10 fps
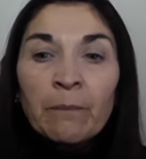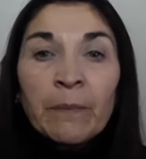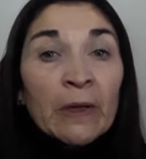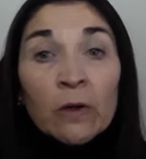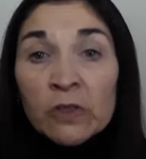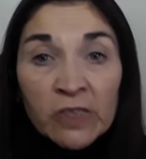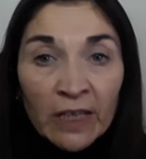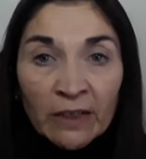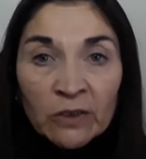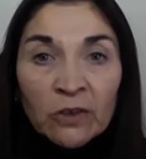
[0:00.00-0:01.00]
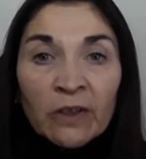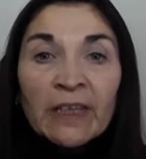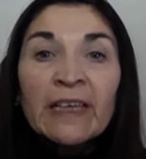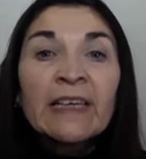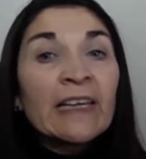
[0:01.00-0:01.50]
Pero lo cierto
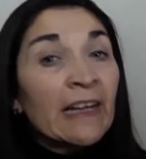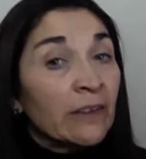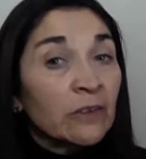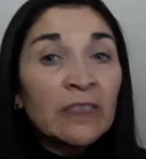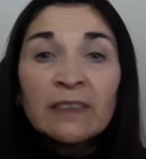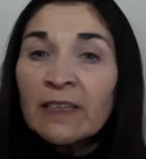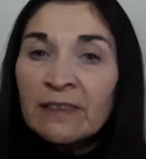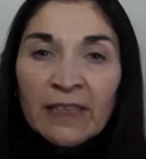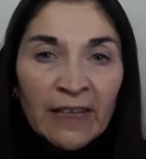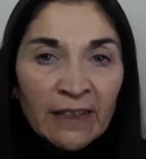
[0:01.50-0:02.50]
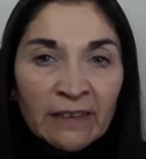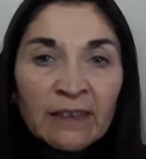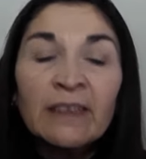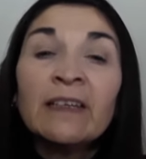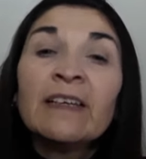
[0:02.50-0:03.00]
es que las noticias llegan
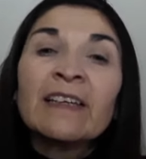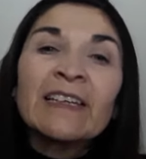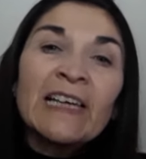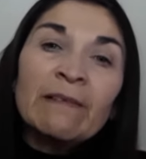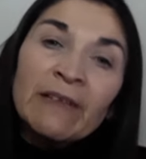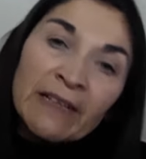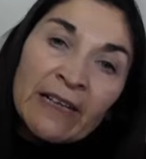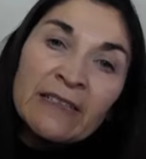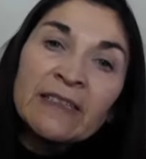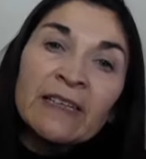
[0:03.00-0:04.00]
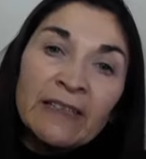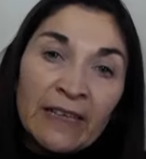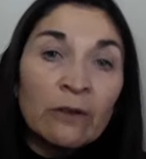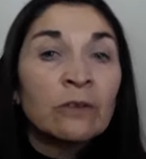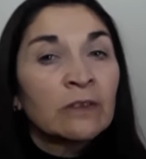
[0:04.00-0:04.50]
que el virrey
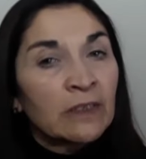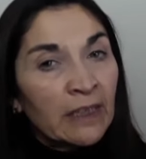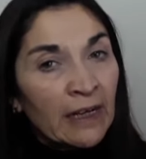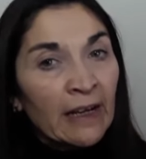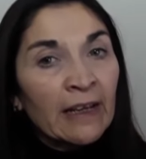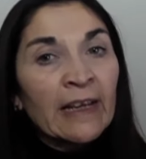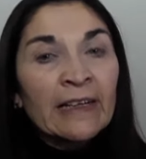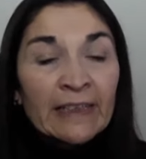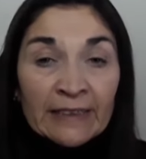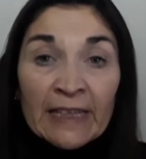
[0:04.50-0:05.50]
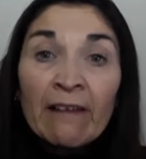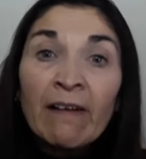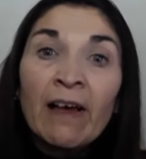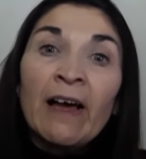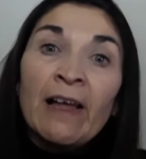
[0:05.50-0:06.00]
Cisneros, que era el que
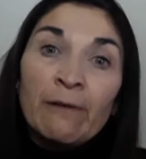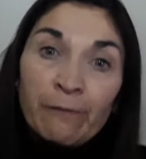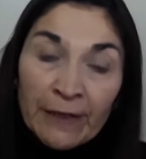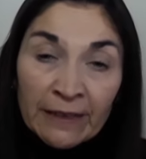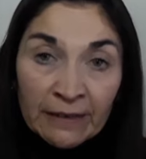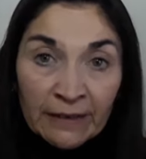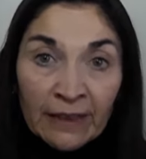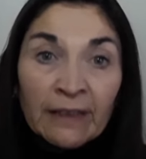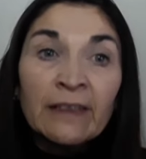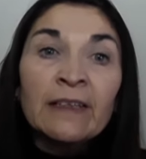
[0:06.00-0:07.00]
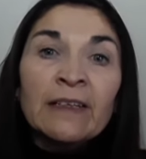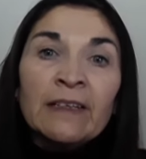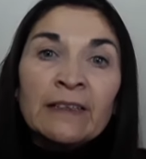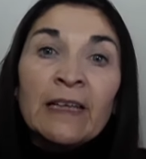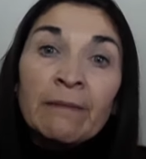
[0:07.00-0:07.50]
estaba al frente
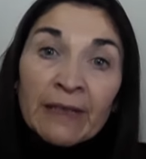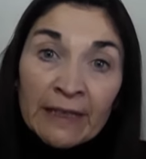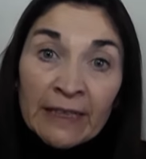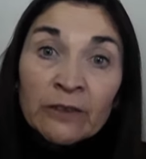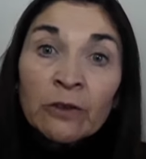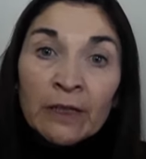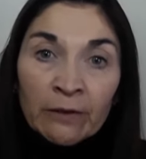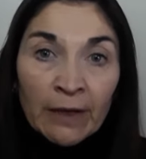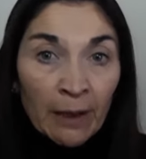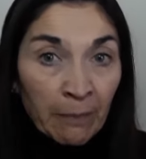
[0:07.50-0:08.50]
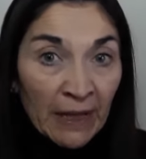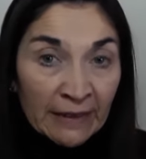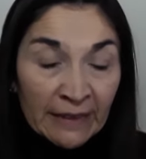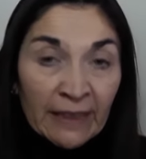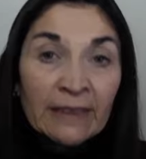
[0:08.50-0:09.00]
del virreinato del Río de la
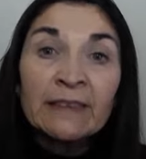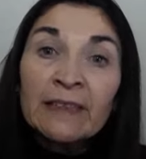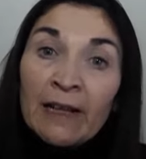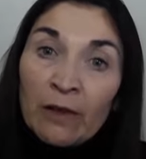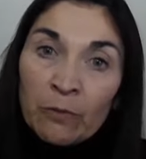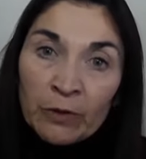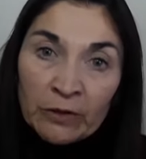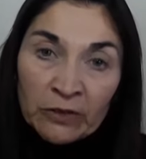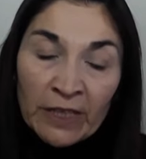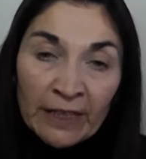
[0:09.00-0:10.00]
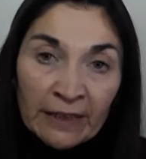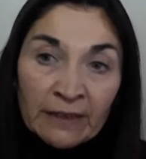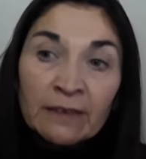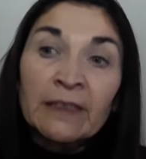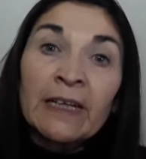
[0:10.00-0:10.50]
Plata, instalado en Buenos
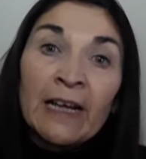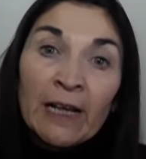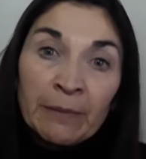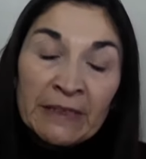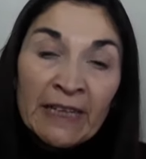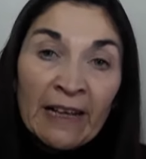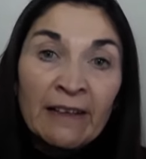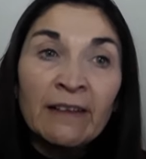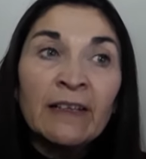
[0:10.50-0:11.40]
Aires, que era la capital,